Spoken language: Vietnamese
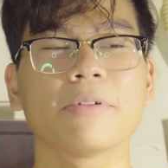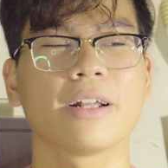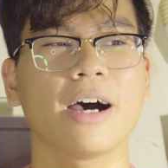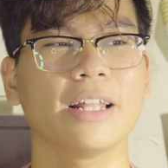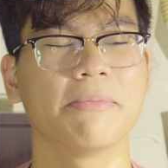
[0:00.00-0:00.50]

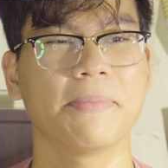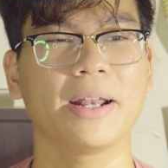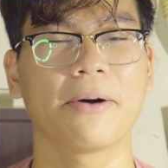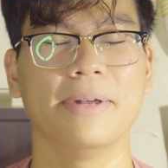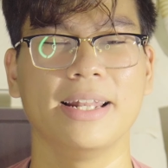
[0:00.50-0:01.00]
Sau đó thì mình
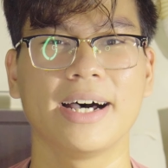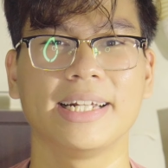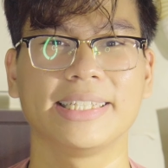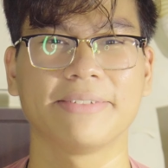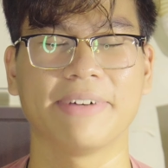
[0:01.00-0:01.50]
bắt đầu mình
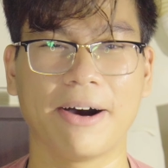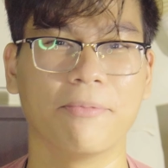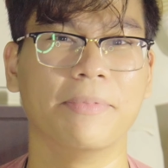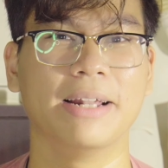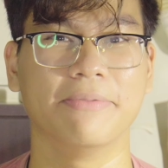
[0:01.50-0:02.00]
lên trên
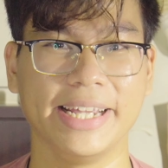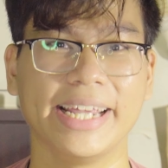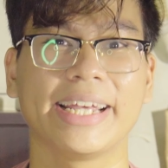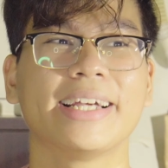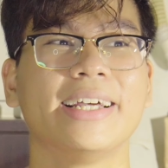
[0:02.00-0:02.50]
phòng mình làm
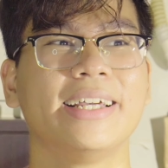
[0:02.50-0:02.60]
việc.